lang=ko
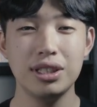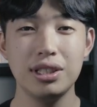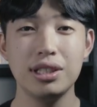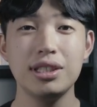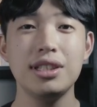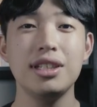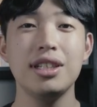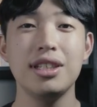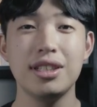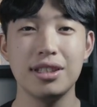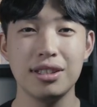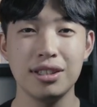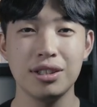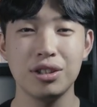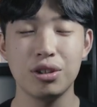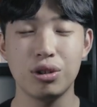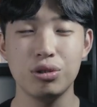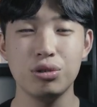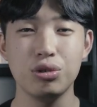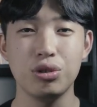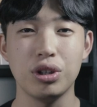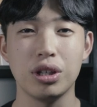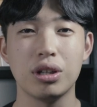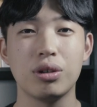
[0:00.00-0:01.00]
틀이 있는
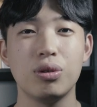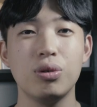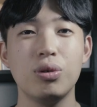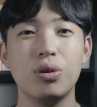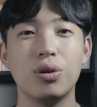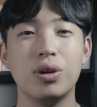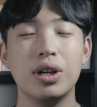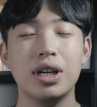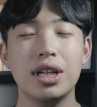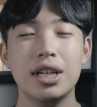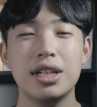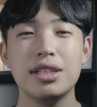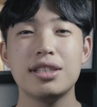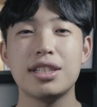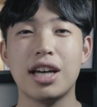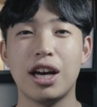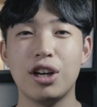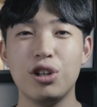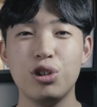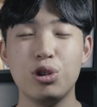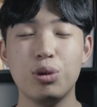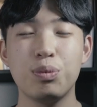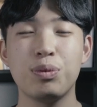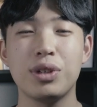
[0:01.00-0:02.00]
경우도 있고
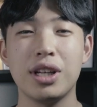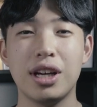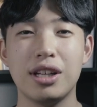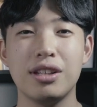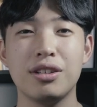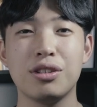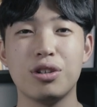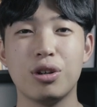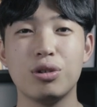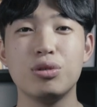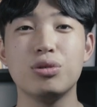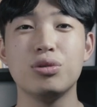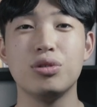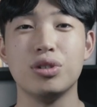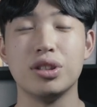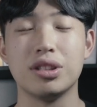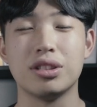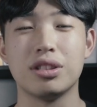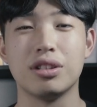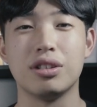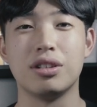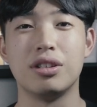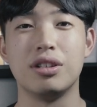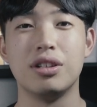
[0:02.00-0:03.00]
자유롭게 하는 경우도
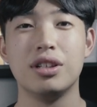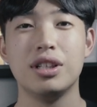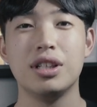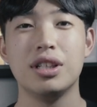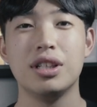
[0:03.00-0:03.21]
있어요.